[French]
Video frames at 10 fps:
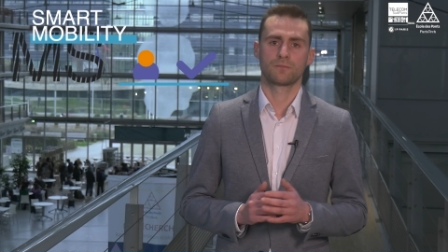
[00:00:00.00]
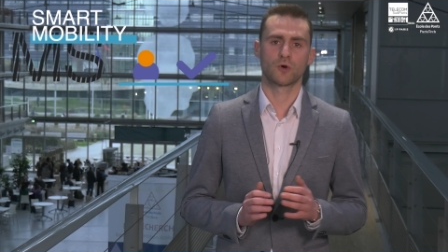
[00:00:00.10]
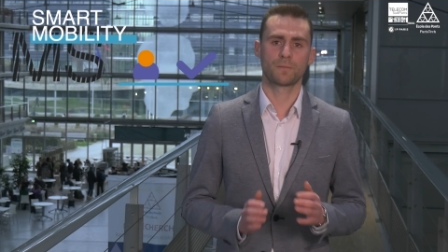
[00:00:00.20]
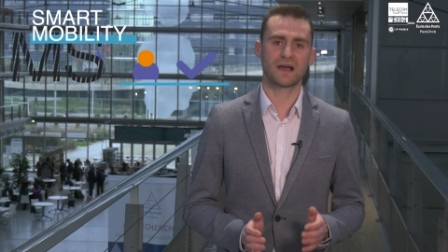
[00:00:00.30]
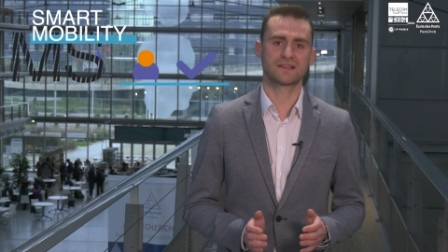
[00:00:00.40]

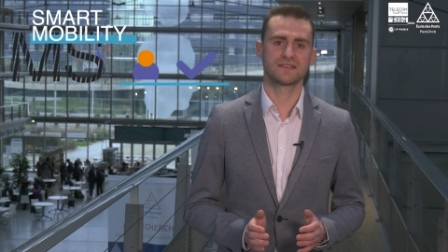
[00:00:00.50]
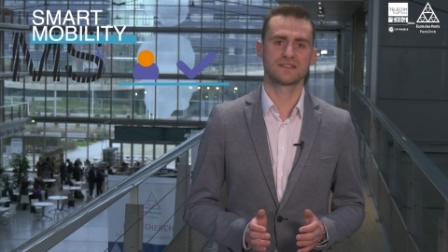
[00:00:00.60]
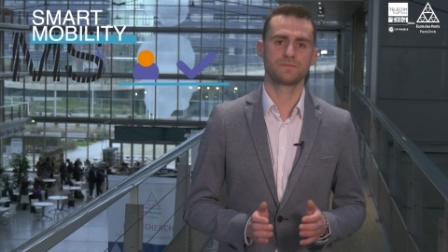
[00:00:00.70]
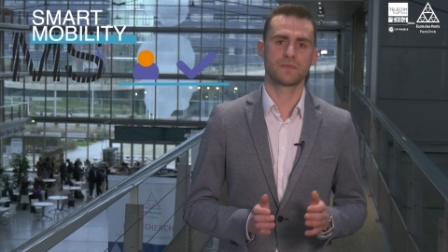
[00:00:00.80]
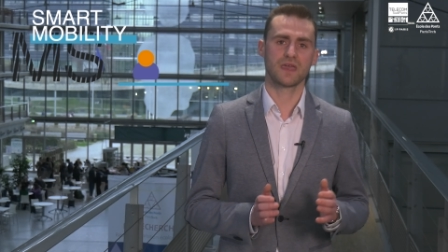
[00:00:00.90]
pour
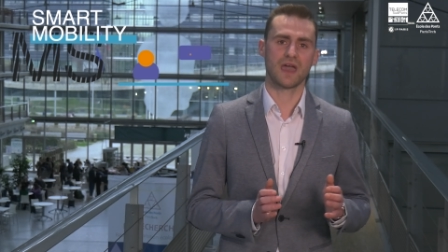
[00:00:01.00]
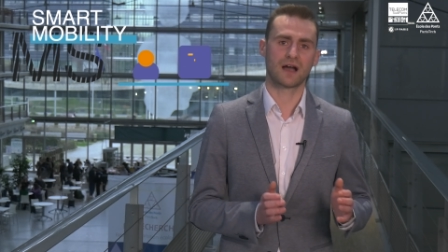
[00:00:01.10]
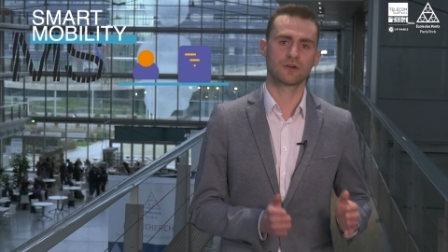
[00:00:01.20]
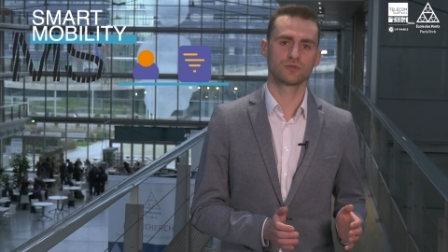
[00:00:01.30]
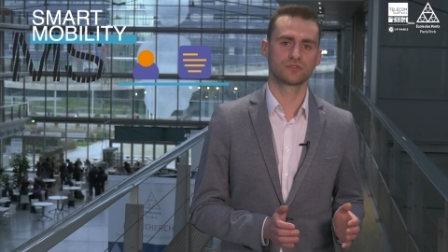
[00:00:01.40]
participer
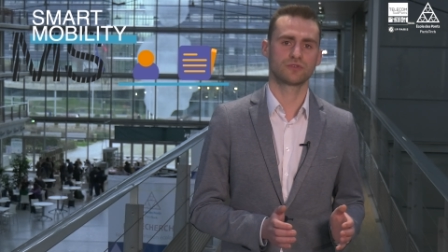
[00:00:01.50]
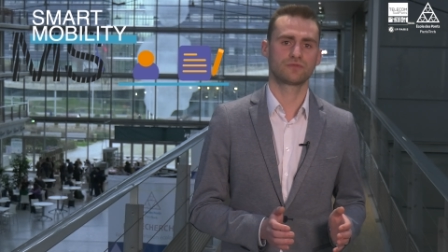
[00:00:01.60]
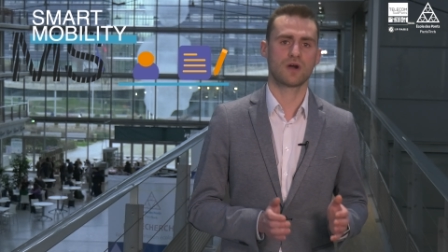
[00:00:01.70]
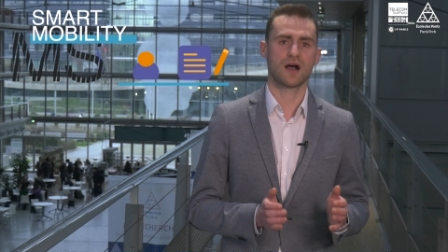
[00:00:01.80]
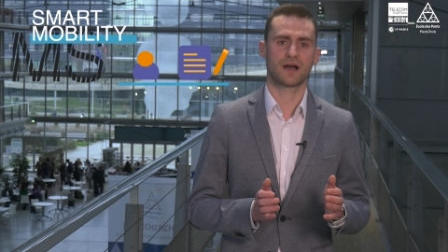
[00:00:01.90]
à
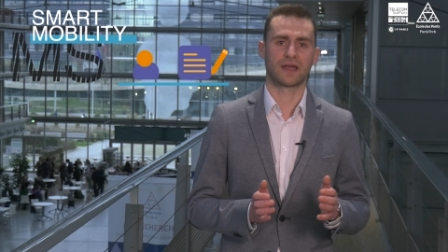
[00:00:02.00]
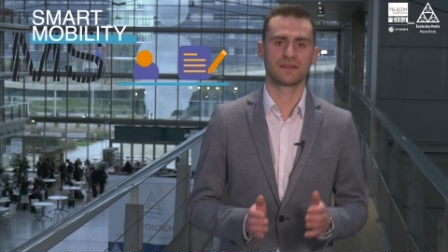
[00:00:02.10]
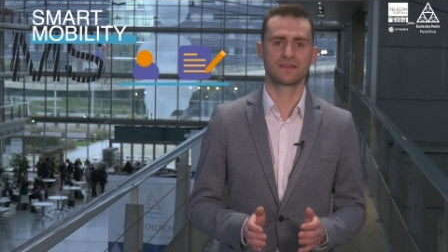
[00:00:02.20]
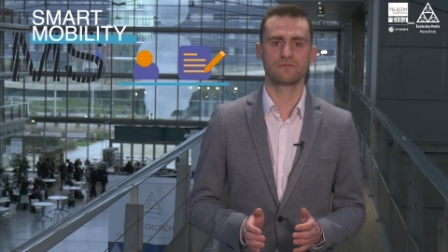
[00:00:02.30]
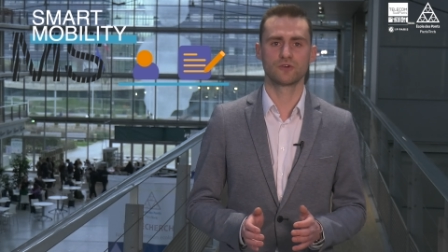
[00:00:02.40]
concevoir
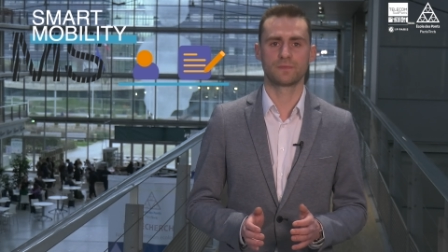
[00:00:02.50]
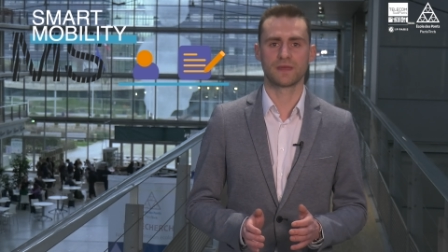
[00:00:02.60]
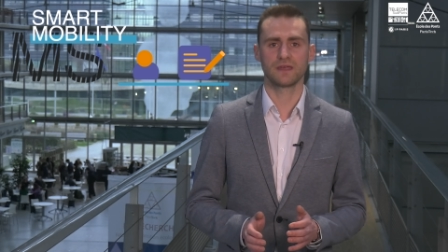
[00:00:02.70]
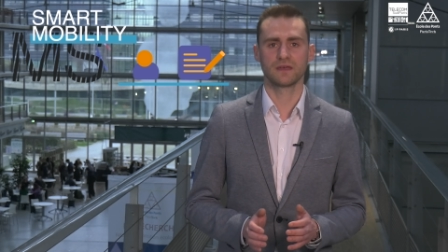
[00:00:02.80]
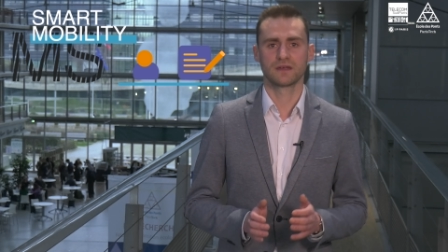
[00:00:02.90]
et
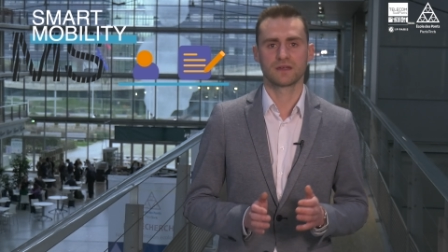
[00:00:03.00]
développer